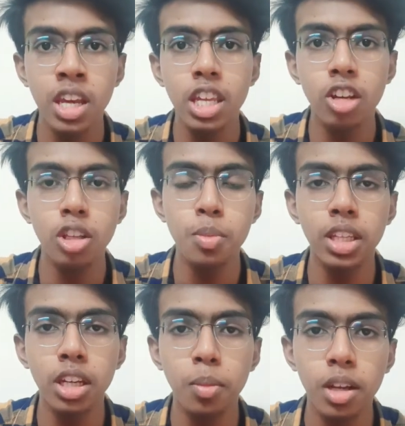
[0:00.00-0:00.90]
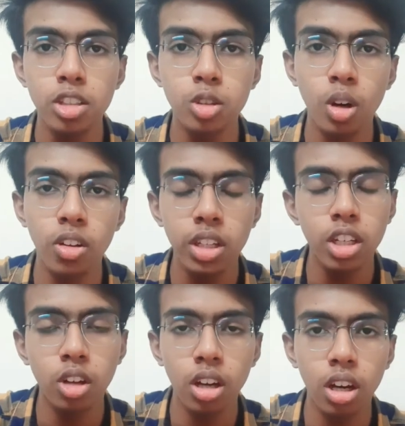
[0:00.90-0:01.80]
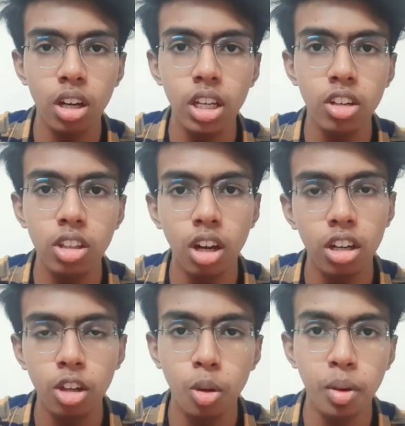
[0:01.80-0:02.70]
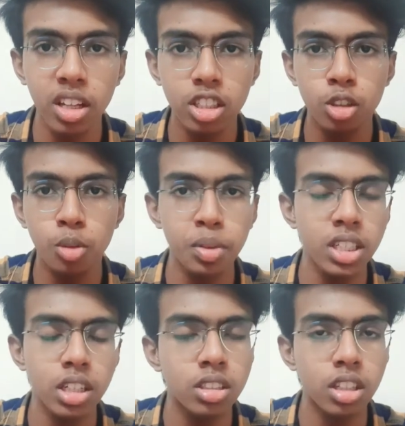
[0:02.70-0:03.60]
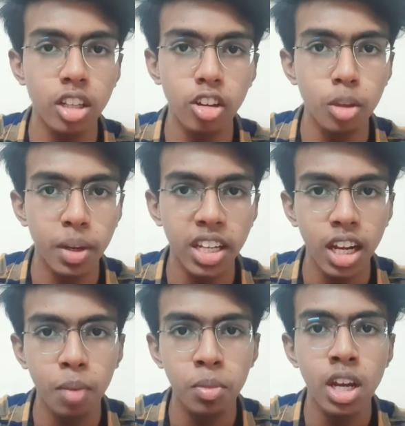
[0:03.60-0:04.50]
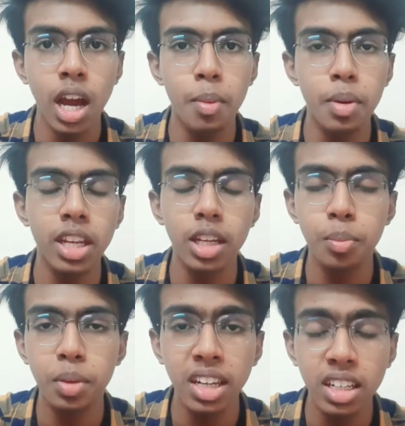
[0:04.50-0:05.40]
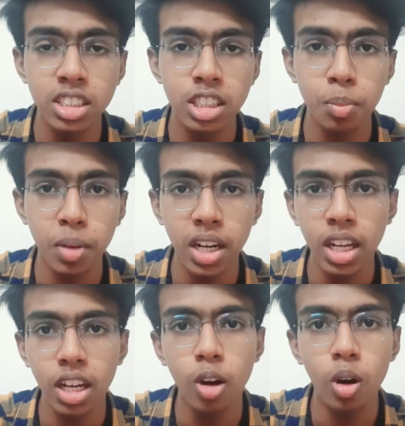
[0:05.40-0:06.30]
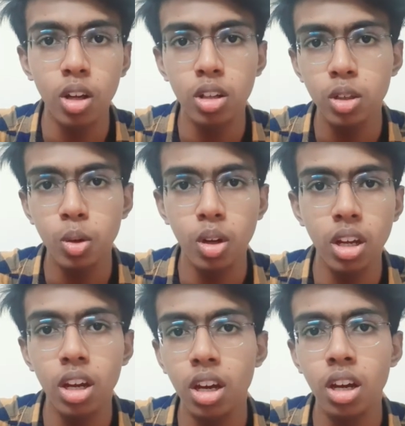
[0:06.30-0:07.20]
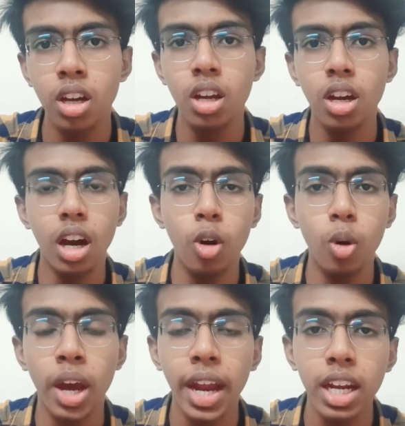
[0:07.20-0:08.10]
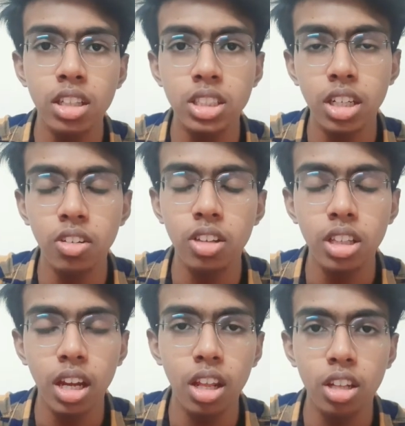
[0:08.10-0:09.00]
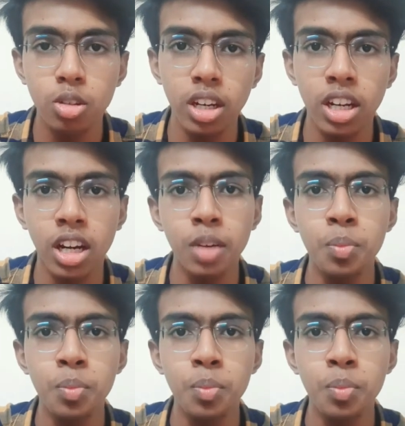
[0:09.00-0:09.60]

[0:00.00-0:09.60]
இதுக்கு வந்து பார்த்திங்கன்னா ப்ளே ஸ்டோரில் வந்து இதோட லிங்க் வந்து ஆல்ரெடி ஓப்பன் ஆயிடுச்சு ஸோ ப்ரீ ரெஜிஸ்டர் நீங்கள் வந்து பண்ணிக்கலாம் அப்படி நீங்கள் ப்ரீ ரெஜிஸ்டர் பண்ணிங்கன்னா உங்களுக்கு வந்து ஒரு ஒரு ஹைனா ஸ்கின் வந்து தரதாக சொல்லியிருக்காங்க